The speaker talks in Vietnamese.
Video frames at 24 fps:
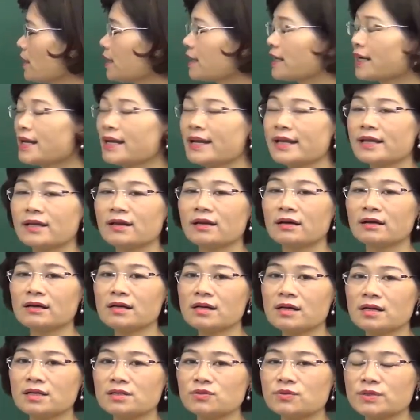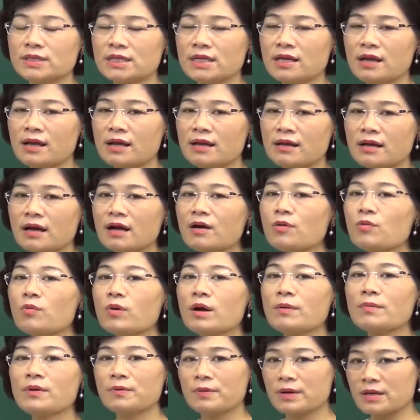cái này nó chú ý không qua
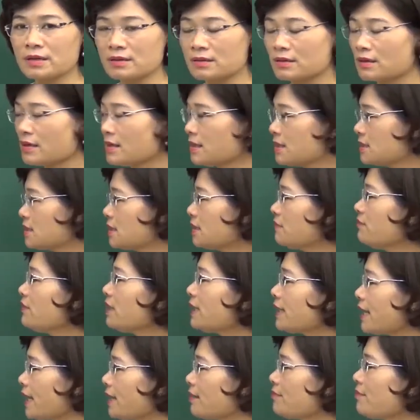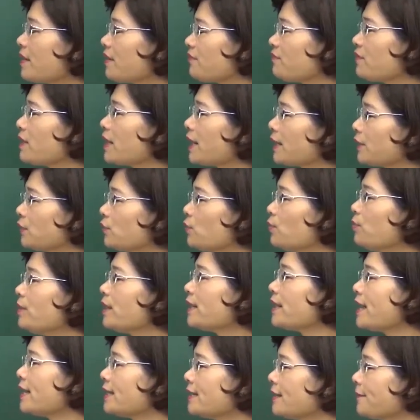bầu cử chính vì thế mà phương án đúng ở
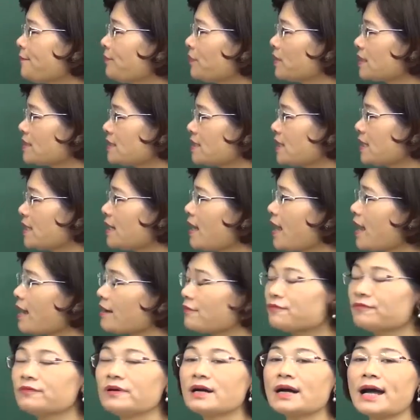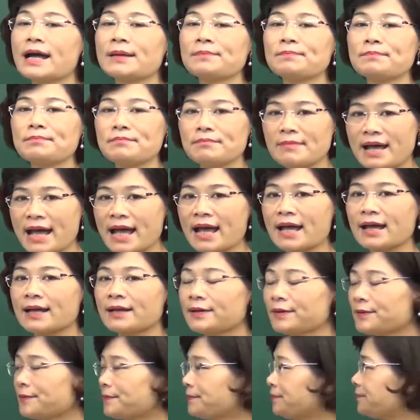đây chính là phương án 3
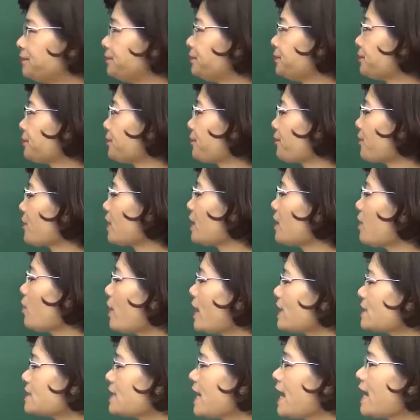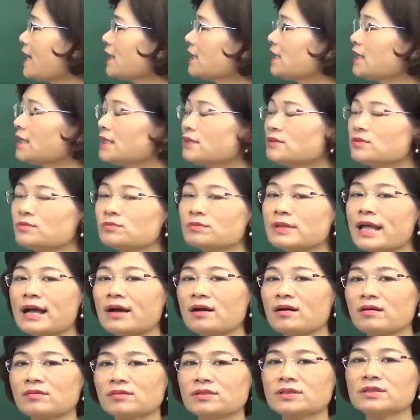ngoài ra thì chúng ta
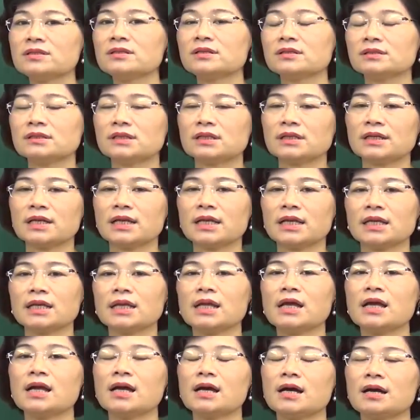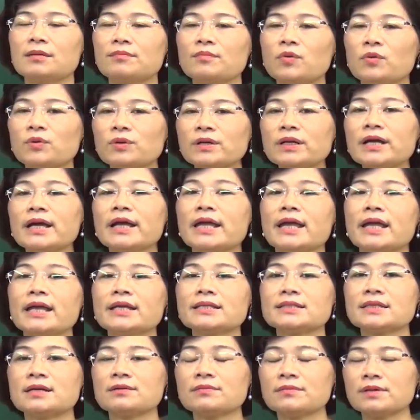còn nhường những cái bốn ghế
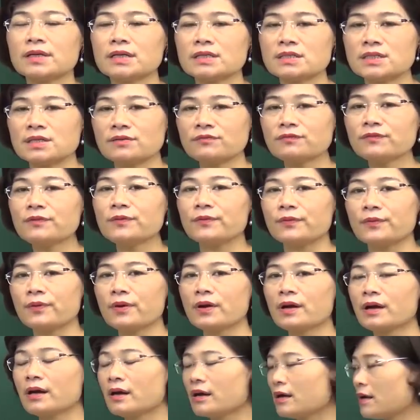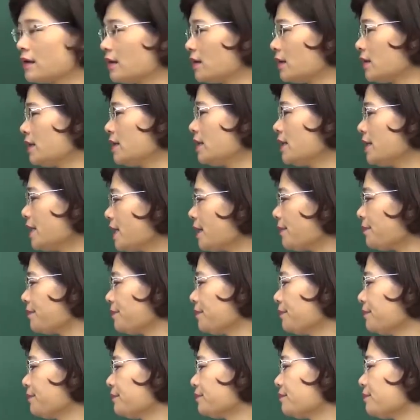trong cái chính phủ uh, liên hiệp
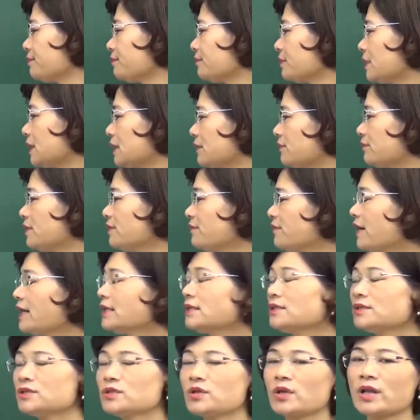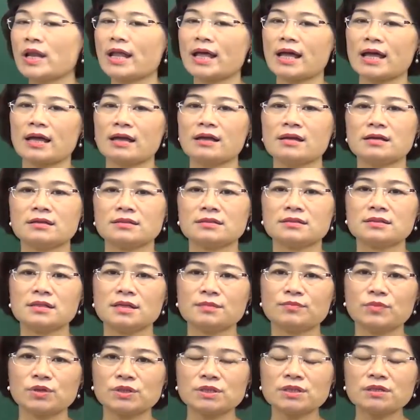mà vân vân rồi là nhường
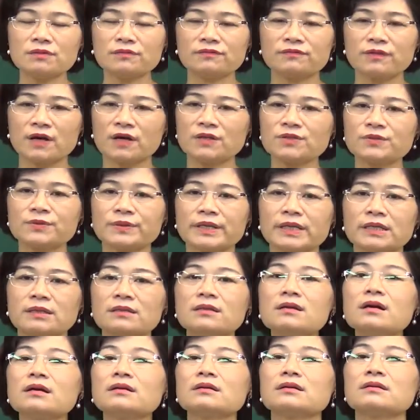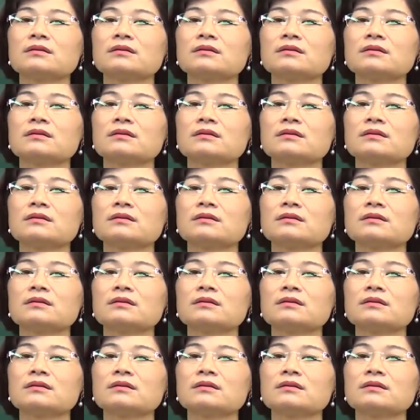một chức phó chủ tịch nước